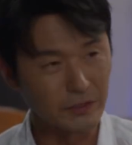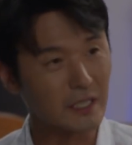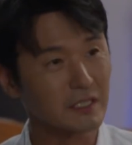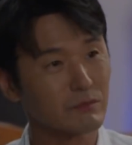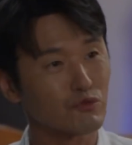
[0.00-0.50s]

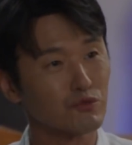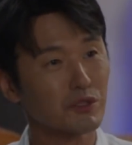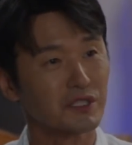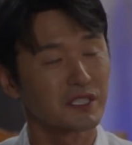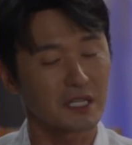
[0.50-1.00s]
우리가 지금
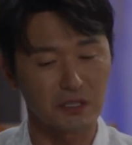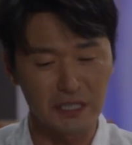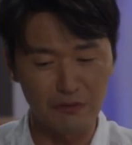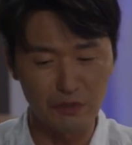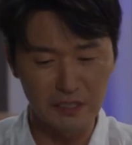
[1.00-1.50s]
주머니
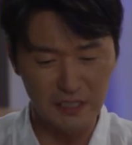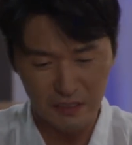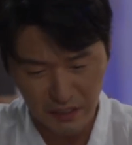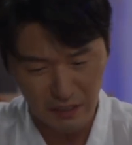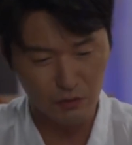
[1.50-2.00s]
사정이 안 되니까
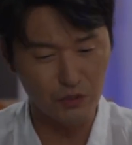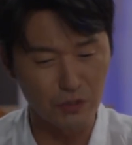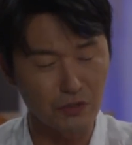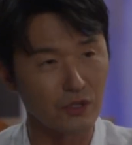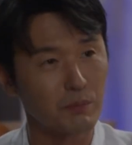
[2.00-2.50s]
이렇게라도
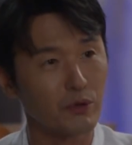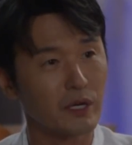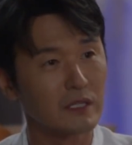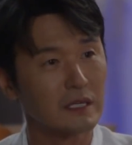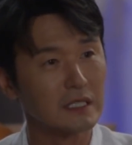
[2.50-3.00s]
정성을
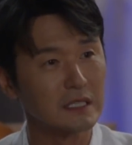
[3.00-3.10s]
보여야 할 거